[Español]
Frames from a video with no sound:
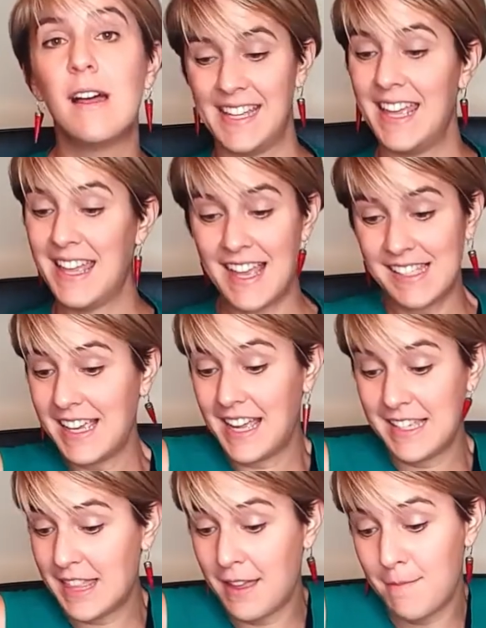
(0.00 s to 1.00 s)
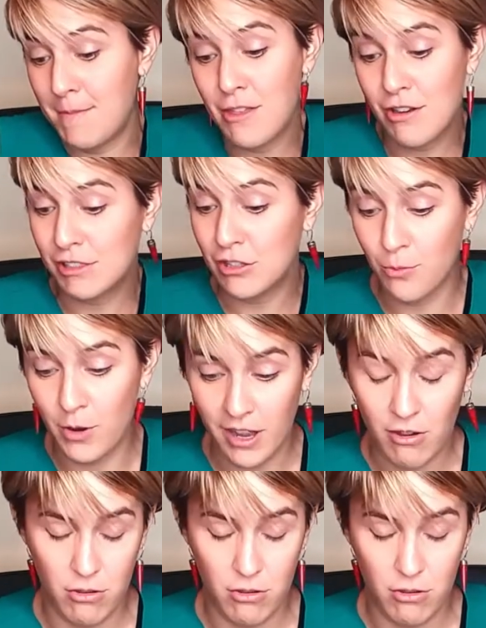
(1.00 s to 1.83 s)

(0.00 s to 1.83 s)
Y ya sé que este vídeo ha sido muy raro,